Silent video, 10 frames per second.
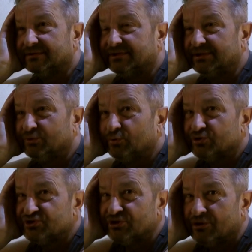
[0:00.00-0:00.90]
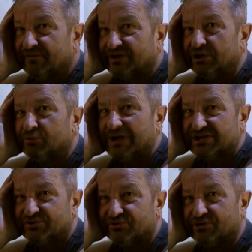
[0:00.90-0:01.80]
kilkuodcinkowe,
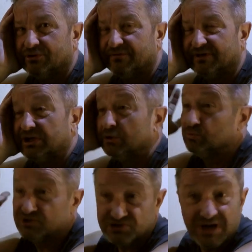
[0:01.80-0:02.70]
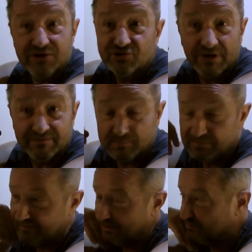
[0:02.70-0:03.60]
kilkunastoodcinkowe, kilkudziesięcio nawet
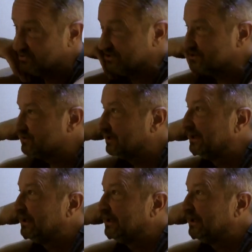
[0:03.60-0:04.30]
bywają przecież,